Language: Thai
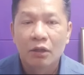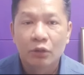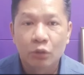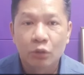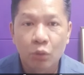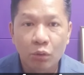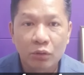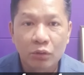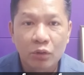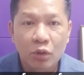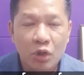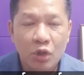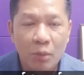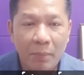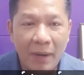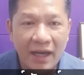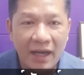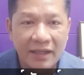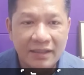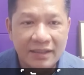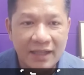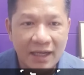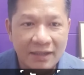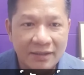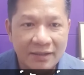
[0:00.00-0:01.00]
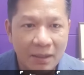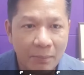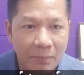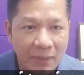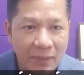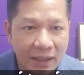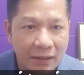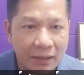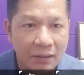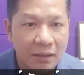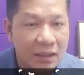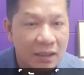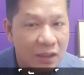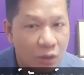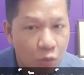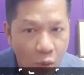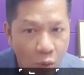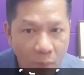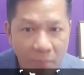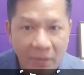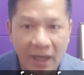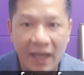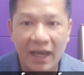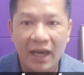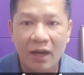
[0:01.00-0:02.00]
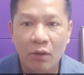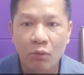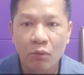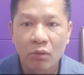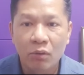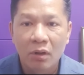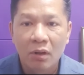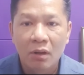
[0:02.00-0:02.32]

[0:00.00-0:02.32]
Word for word: ทุกนโยบายจะสำเร็จหรือล้มเหลว